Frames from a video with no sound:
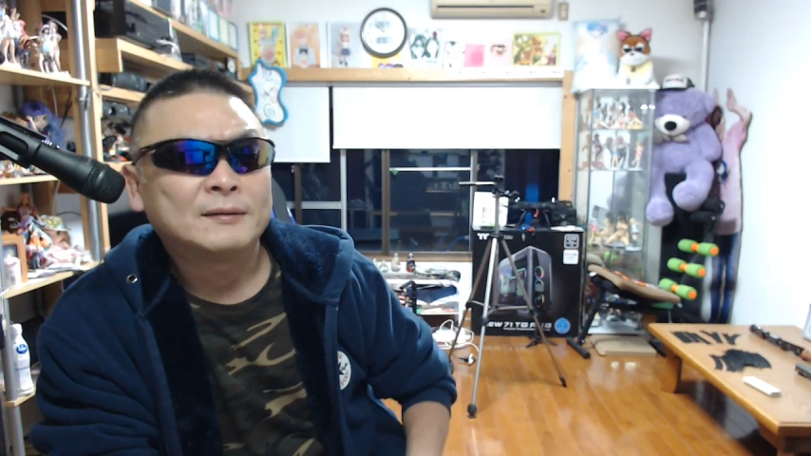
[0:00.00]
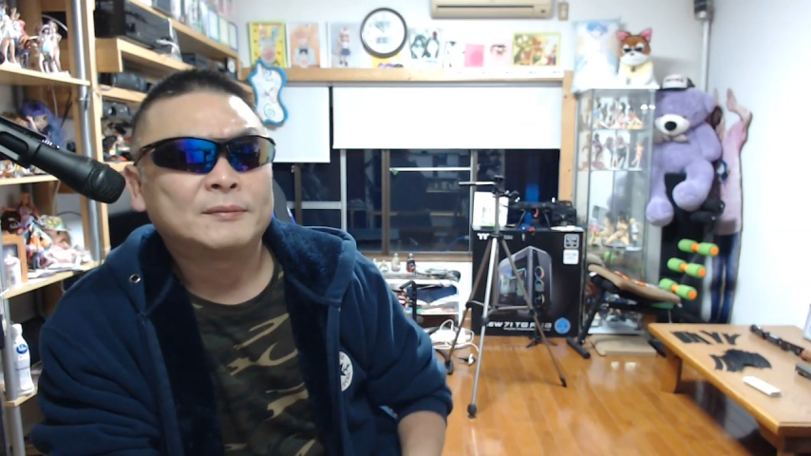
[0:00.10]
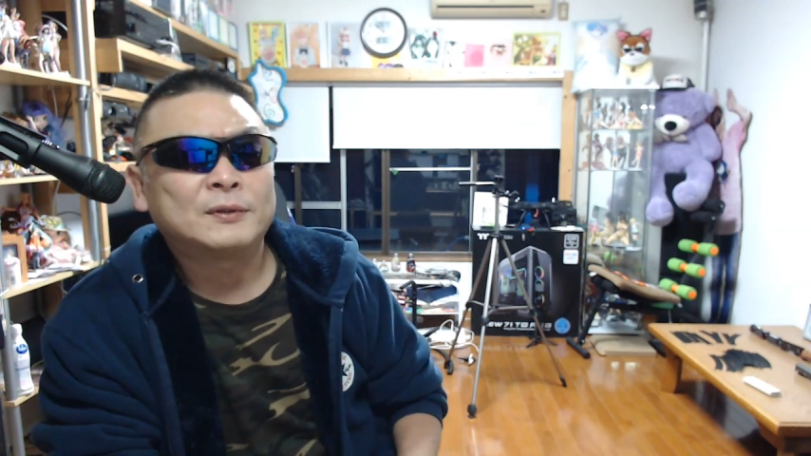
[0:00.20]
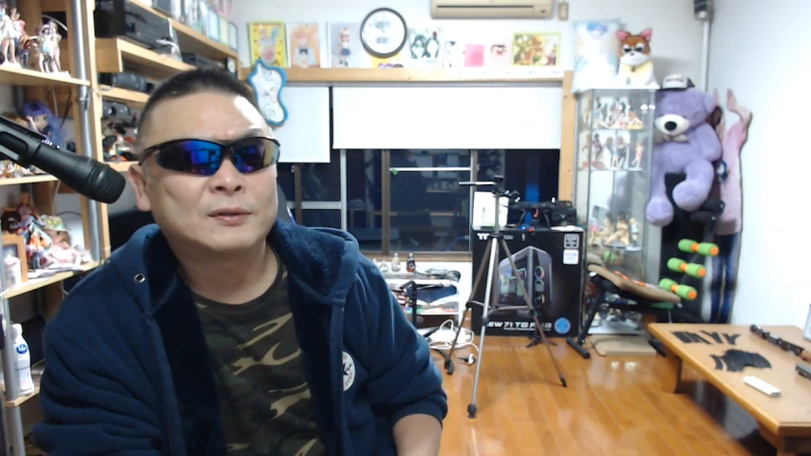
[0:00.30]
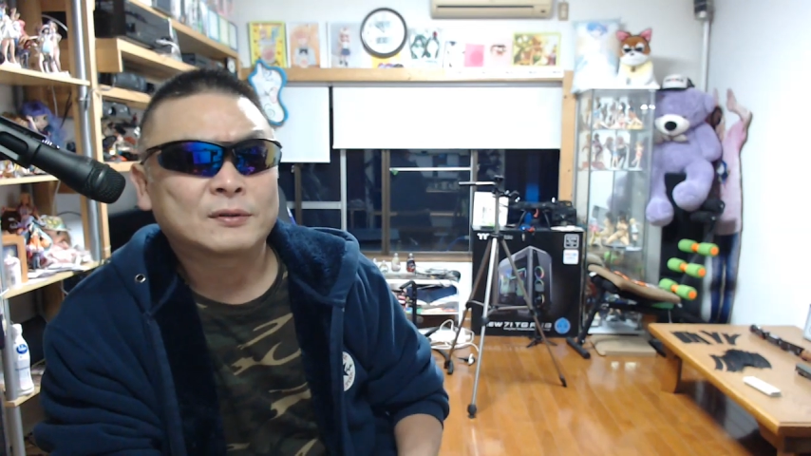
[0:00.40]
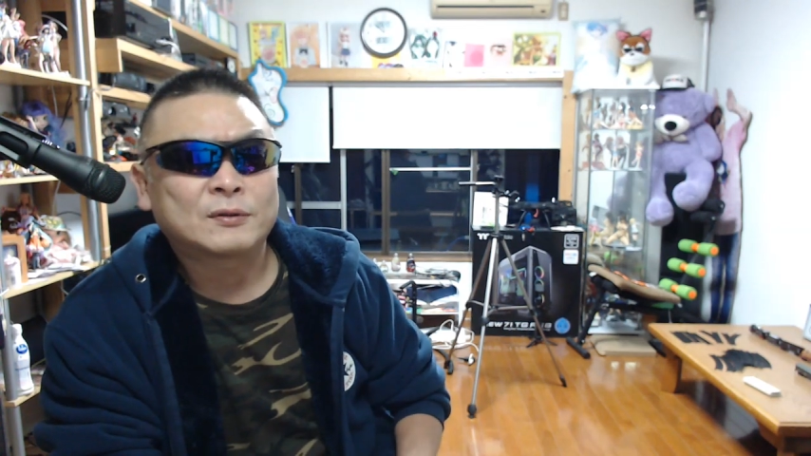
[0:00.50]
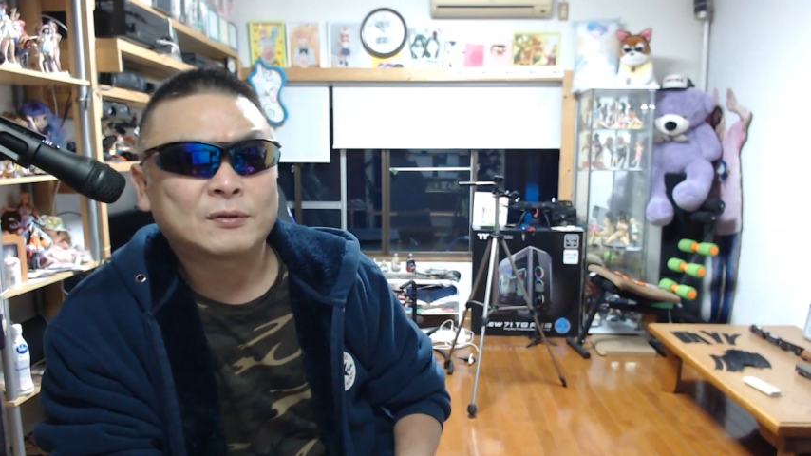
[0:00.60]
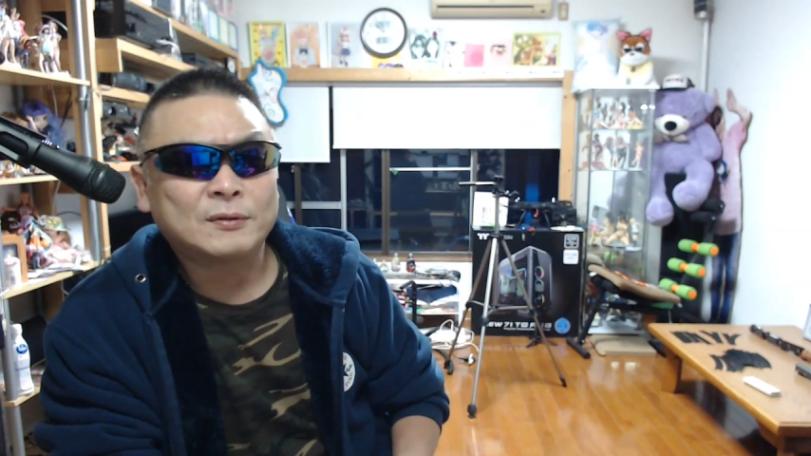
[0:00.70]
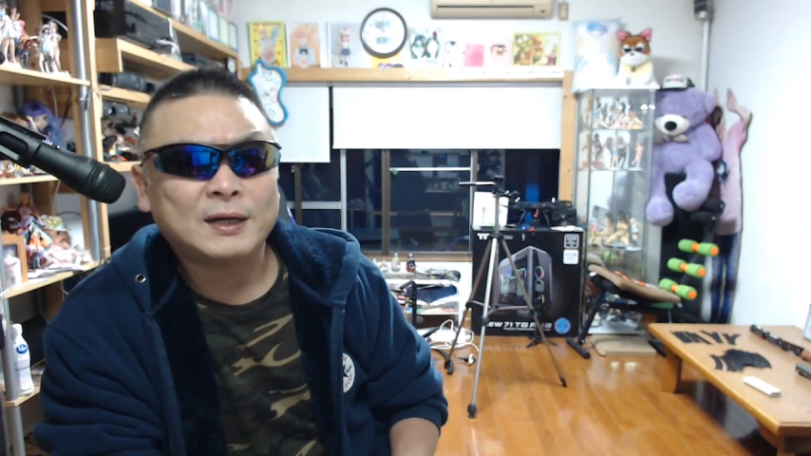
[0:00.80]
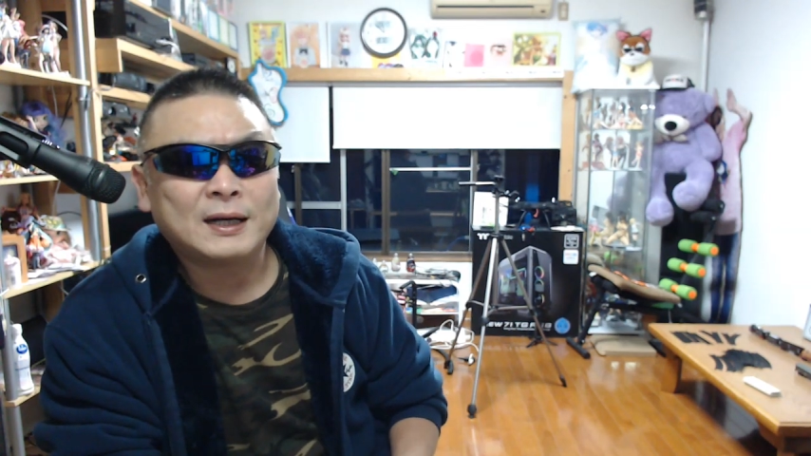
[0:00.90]
もう、
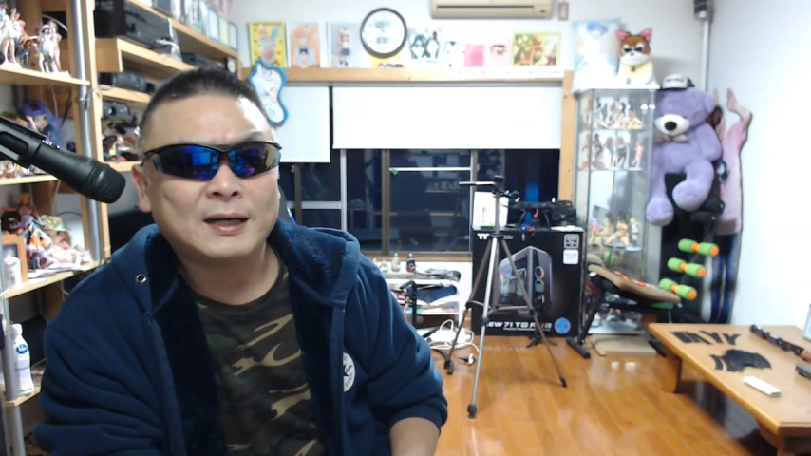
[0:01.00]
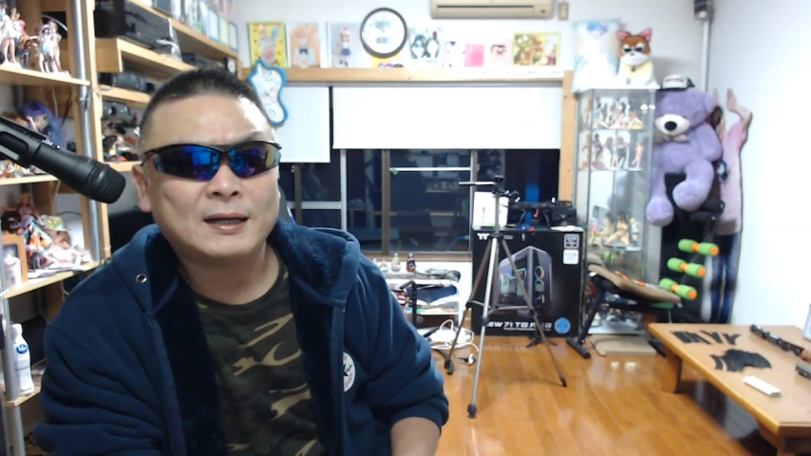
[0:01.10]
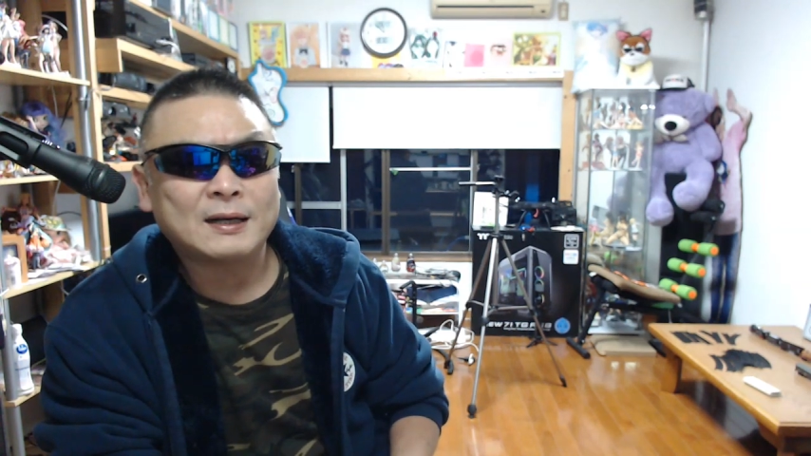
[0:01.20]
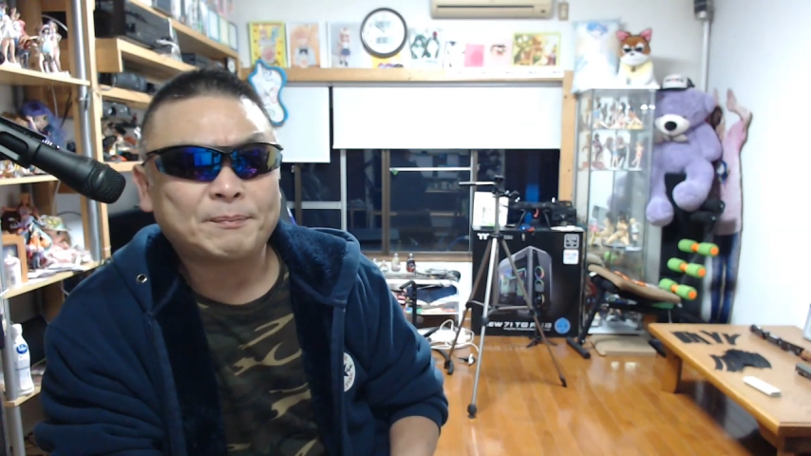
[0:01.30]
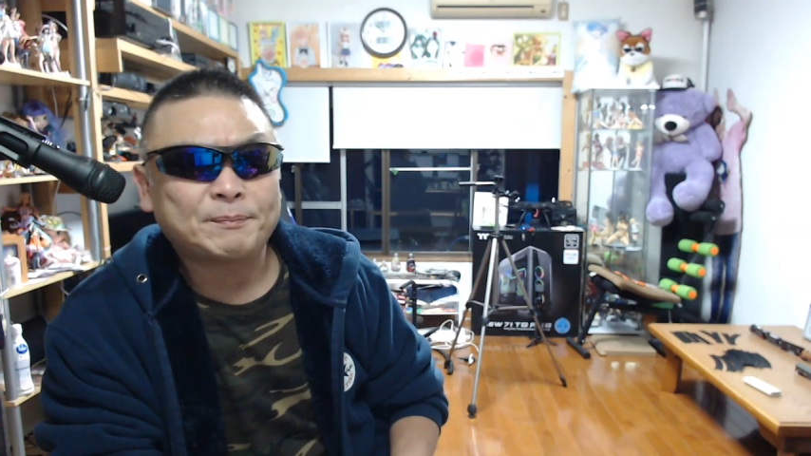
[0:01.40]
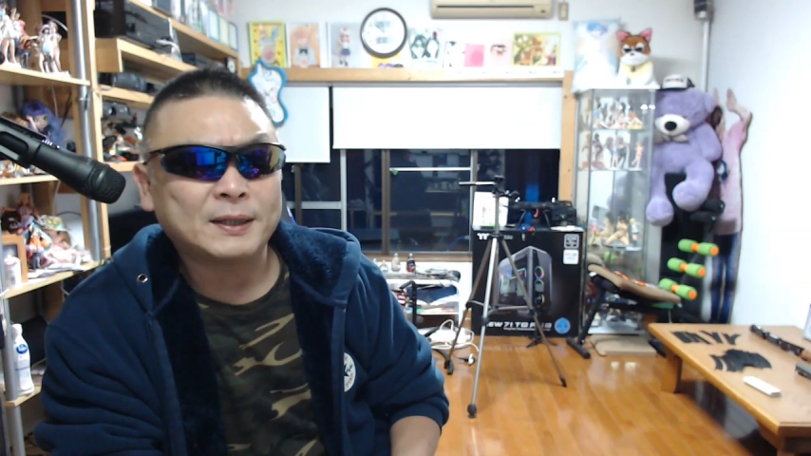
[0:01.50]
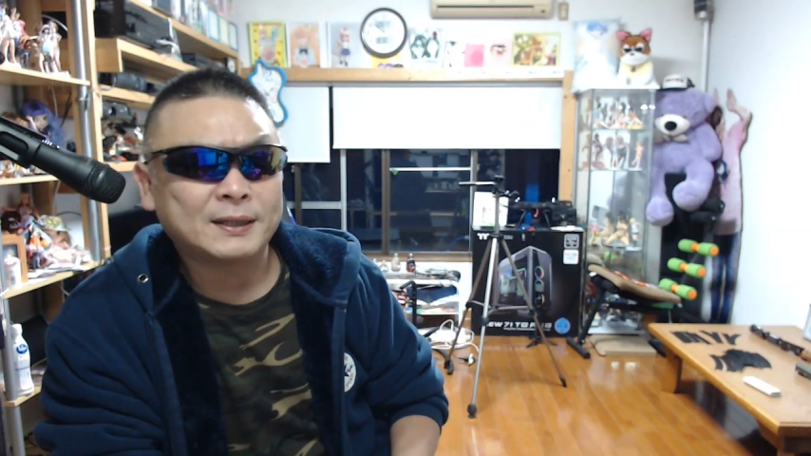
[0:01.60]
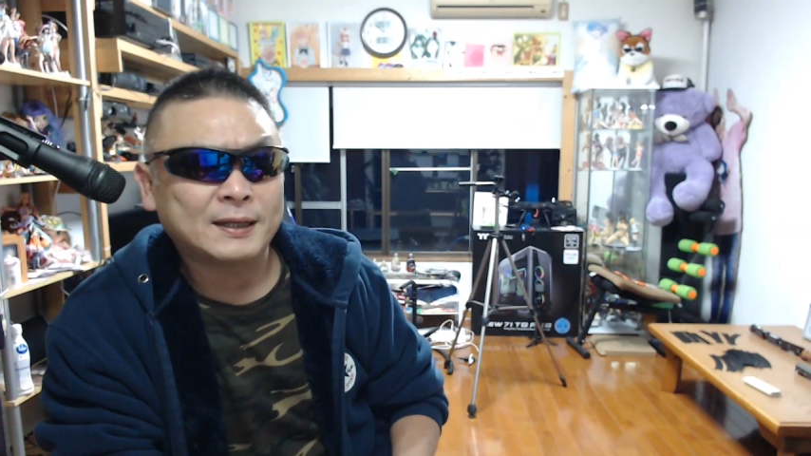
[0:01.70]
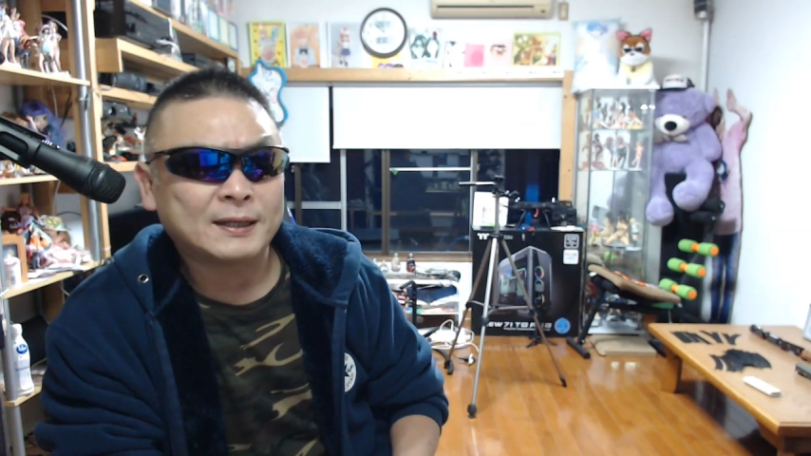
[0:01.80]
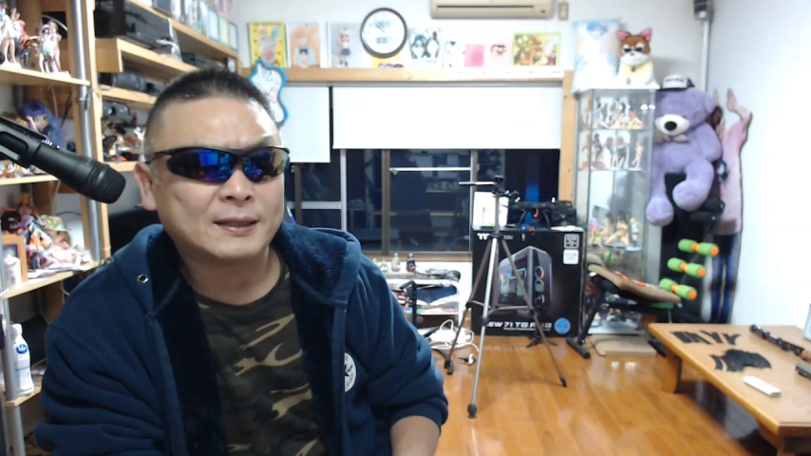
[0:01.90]
ここはやっぱ
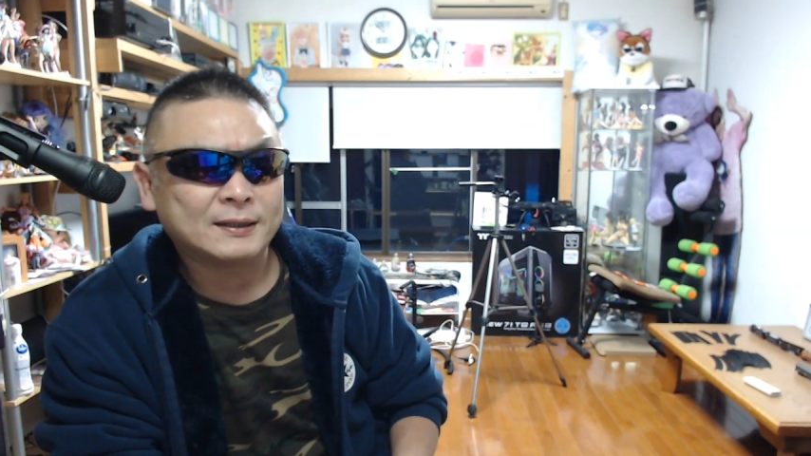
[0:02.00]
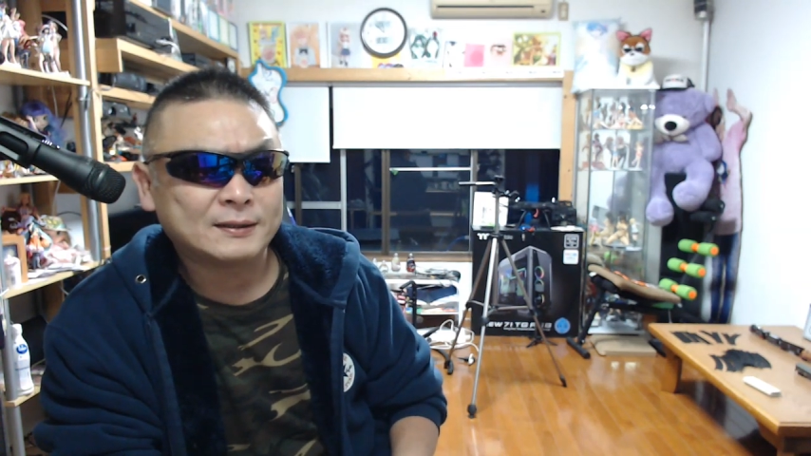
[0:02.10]
りね、